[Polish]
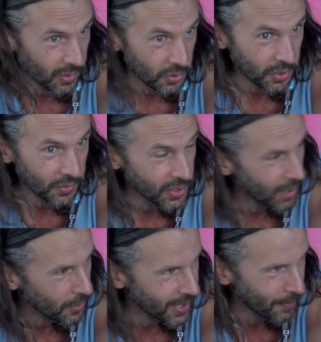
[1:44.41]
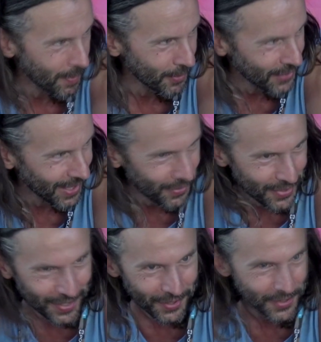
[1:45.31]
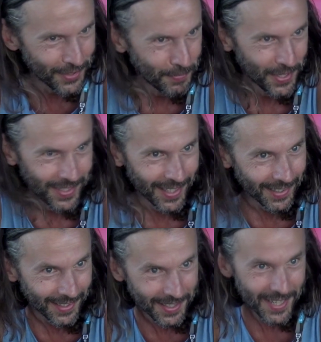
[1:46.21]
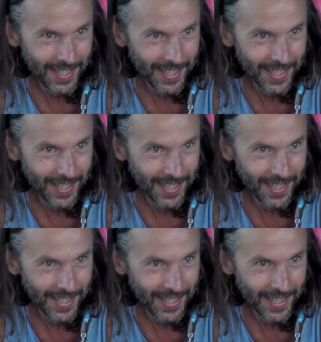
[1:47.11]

co się widziało samemu w telewizorze przez lata